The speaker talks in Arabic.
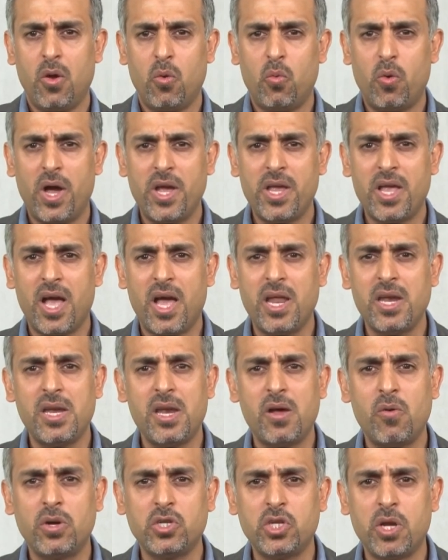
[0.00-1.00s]
وهي
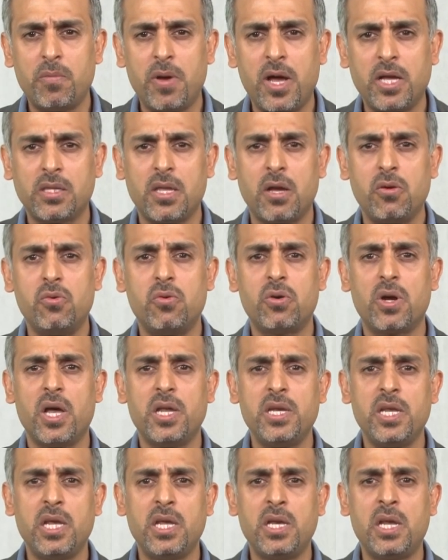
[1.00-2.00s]
ان وجباته
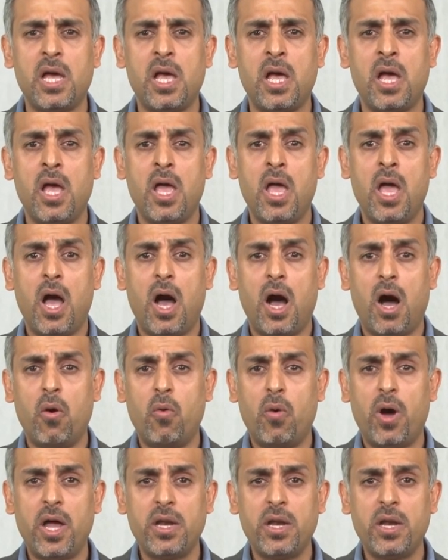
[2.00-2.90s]
قليله أو